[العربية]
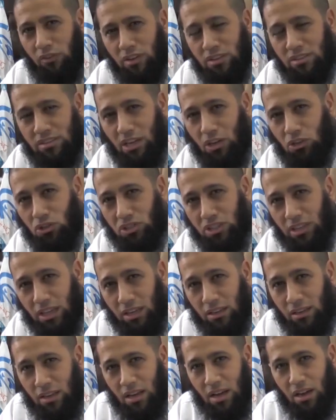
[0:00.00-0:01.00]
في
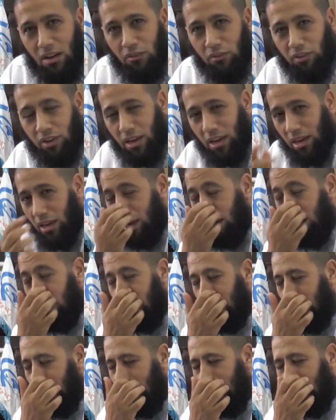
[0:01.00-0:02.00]
29 في
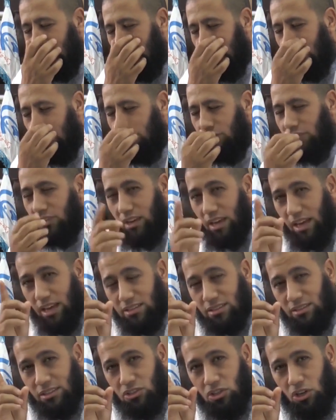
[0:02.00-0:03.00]
آه، في
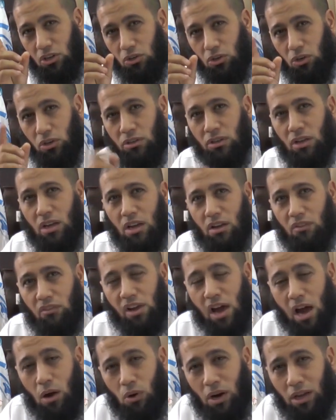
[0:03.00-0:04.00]
حسني شقرون في
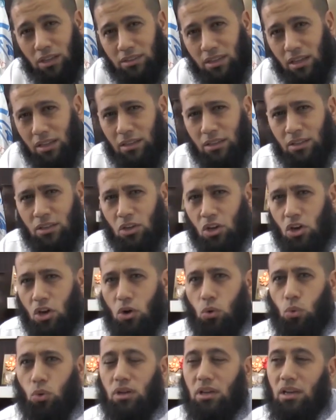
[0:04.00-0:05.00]
الهواء الطلق
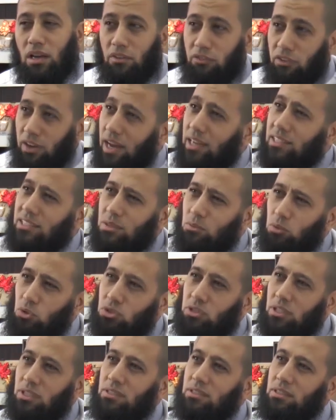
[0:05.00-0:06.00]
ولا في عين
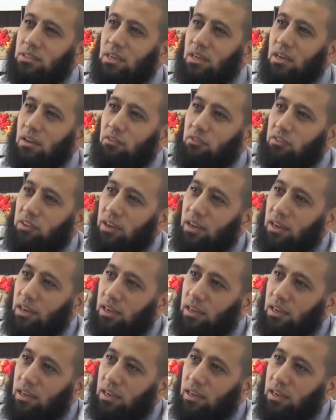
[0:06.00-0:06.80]
تيموشنت في